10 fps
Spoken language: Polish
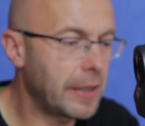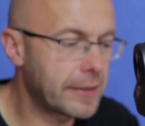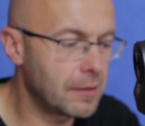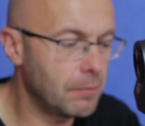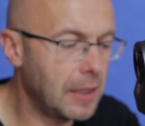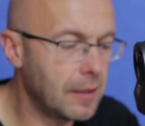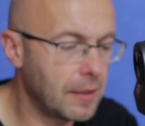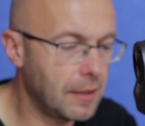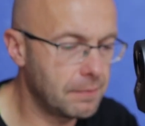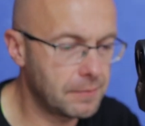
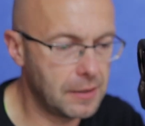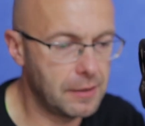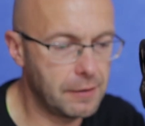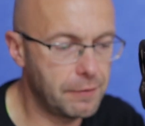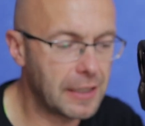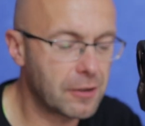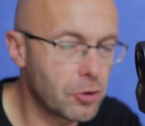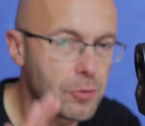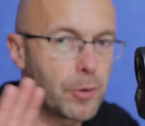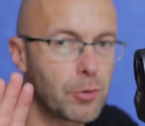maksymalna e,
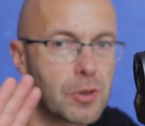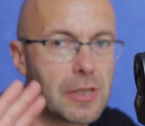wartość, bo już